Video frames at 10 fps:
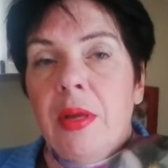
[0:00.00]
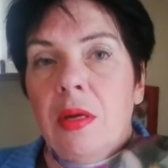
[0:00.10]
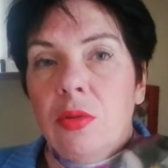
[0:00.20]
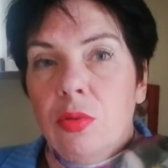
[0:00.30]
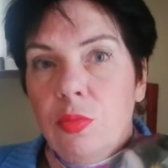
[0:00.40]

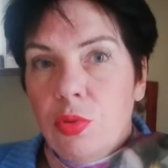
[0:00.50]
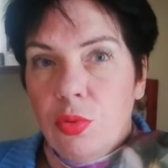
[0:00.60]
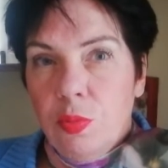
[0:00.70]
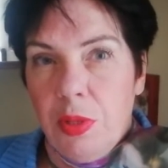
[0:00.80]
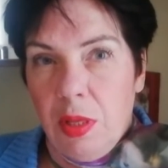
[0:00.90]
о том,
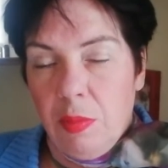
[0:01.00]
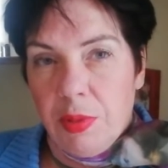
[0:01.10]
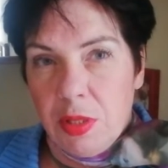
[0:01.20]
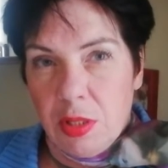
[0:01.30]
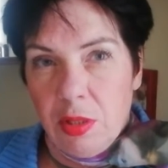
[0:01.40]
чтобы я
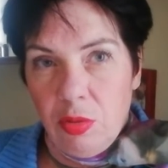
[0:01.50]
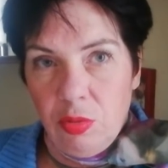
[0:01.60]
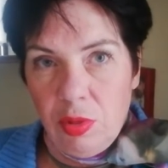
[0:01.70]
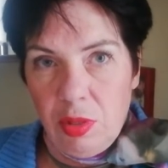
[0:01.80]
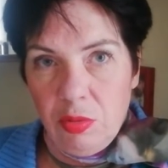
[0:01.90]
прочла
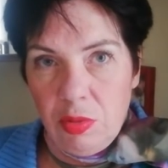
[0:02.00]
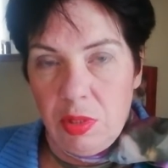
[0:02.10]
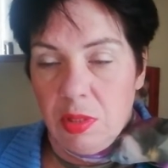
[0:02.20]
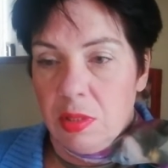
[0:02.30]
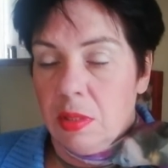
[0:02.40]
тот или иной
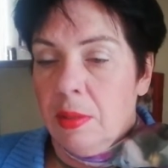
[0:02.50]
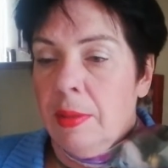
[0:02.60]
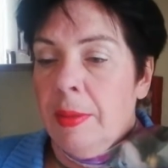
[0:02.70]
текст.